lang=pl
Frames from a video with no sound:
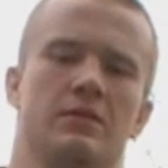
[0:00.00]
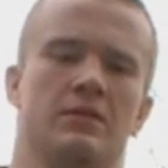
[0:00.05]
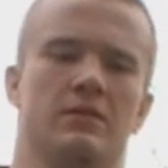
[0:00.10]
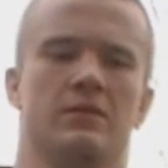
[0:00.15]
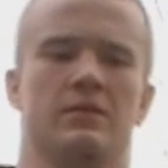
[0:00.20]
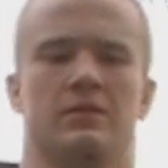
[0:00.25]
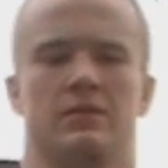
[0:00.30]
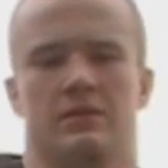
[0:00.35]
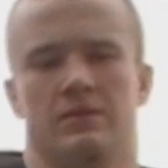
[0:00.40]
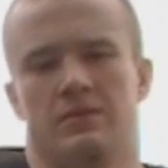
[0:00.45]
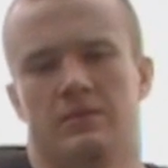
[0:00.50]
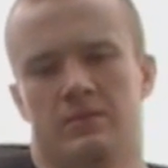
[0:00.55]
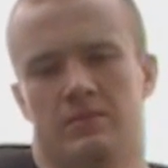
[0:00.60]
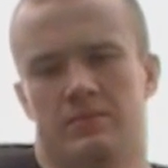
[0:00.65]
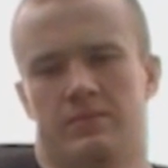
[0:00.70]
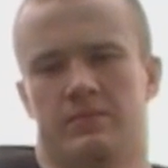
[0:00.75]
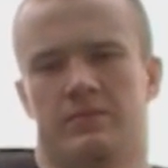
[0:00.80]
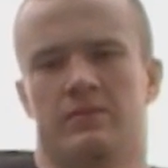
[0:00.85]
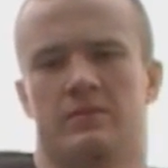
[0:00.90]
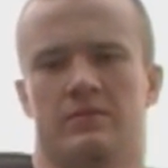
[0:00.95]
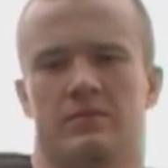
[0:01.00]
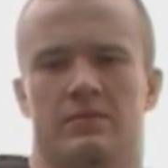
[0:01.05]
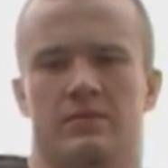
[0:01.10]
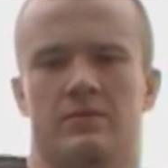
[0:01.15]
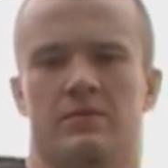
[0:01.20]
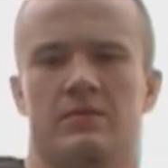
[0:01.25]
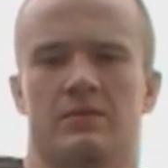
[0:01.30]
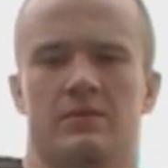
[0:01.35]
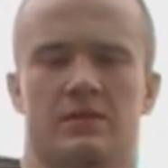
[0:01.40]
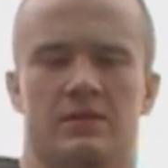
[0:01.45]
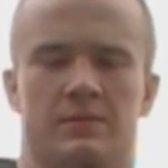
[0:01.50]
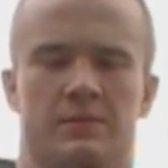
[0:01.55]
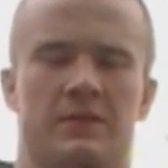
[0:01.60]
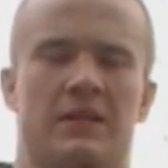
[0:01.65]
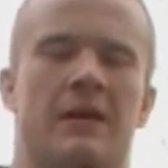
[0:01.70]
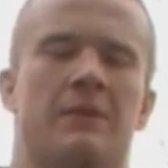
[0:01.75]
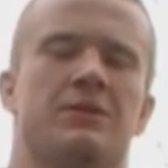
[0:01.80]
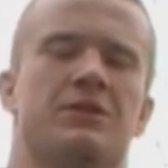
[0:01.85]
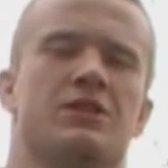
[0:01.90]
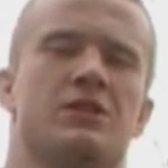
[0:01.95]
i
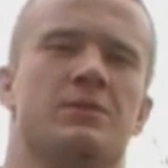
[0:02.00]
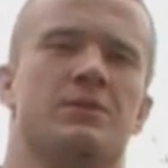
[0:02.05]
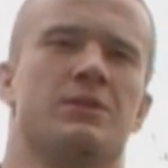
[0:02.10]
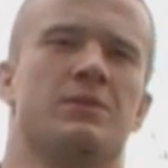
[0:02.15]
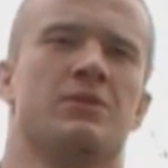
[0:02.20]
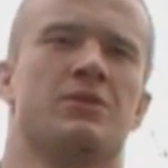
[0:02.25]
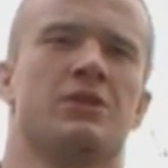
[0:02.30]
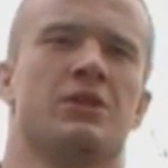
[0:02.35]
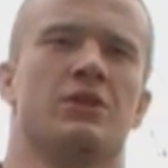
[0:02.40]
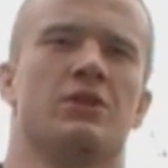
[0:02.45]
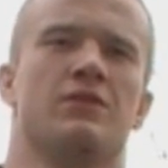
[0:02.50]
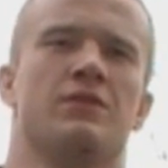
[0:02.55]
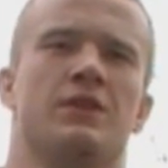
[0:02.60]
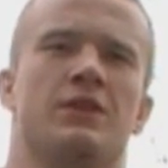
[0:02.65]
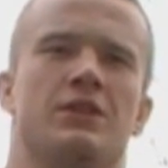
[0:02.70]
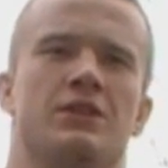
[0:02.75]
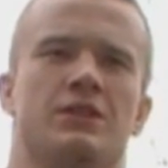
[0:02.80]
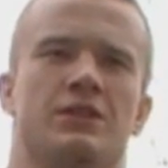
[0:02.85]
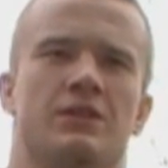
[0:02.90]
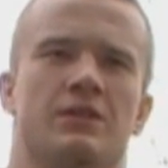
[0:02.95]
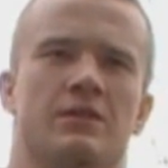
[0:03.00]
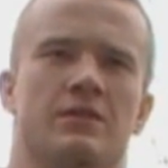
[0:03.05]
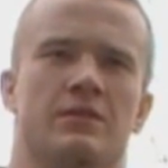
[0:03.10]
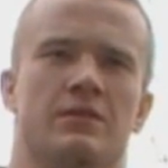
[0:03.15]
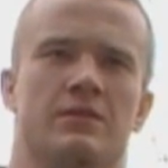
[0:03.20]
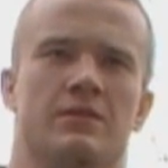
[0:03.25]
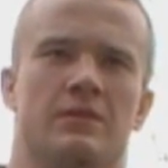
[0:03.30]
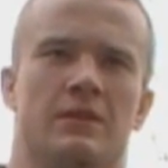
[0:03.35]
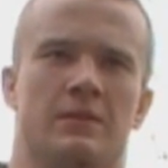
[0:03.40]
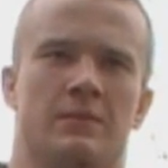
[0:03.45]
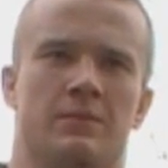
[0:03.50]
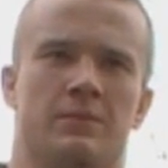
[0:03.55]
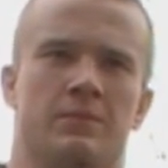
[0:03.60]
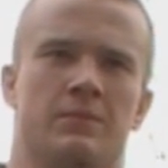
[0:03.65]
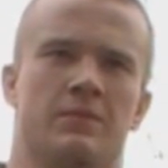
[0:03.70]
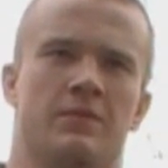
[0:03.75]
spytałem się, czy będzie można go odwiedzić y, tam